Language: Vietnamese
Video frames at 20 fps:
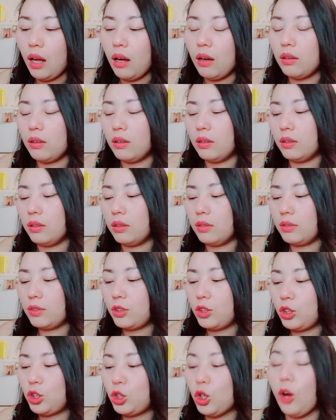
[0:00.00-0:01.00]
ờ
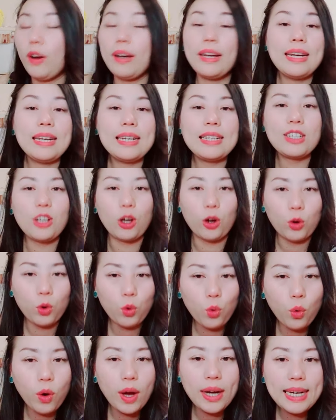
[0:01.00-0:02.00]
cho li cho
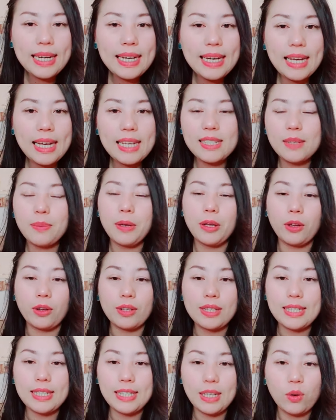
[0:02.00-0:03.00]
qua li lia xem cho
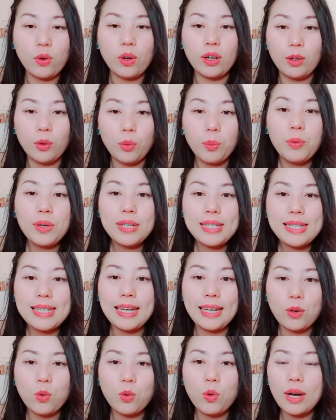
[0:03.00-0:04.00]
chị ôn nếu mua
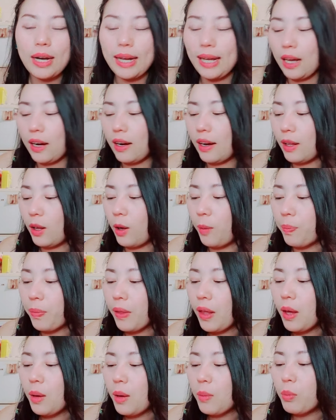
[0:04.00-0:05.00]
xị qua lia này ạ
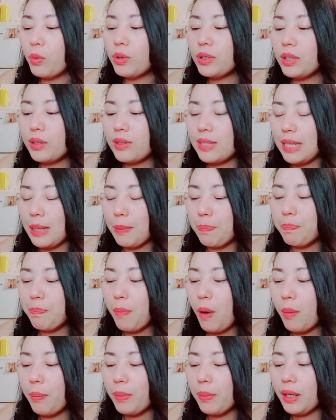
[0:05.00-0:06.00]
một cho chị
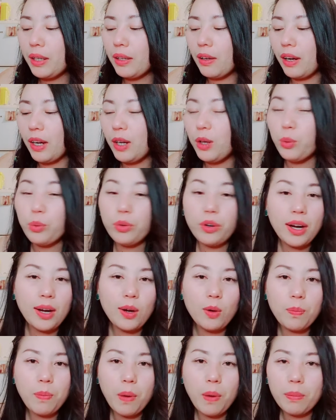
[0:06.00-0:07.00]
bom này ạ inu nó
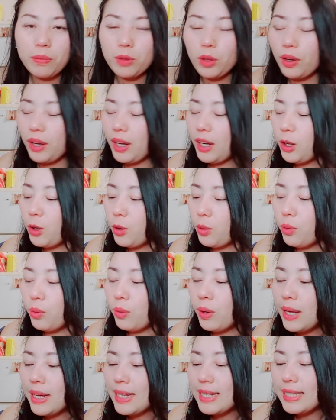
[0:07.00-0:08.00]
ilu bom tới
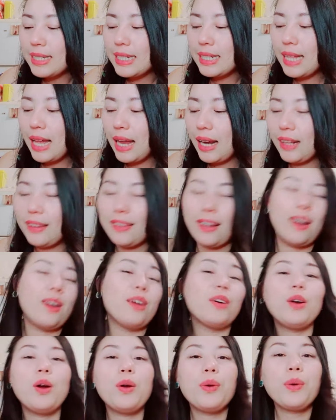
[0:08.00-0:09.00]
inu chị ta linh tại
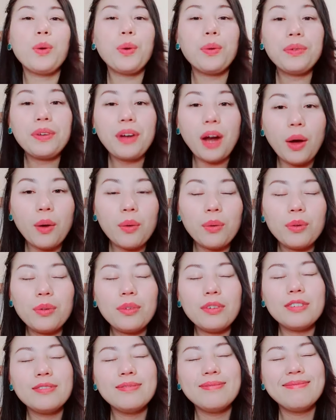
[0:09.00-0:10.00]
là nó nóng đậm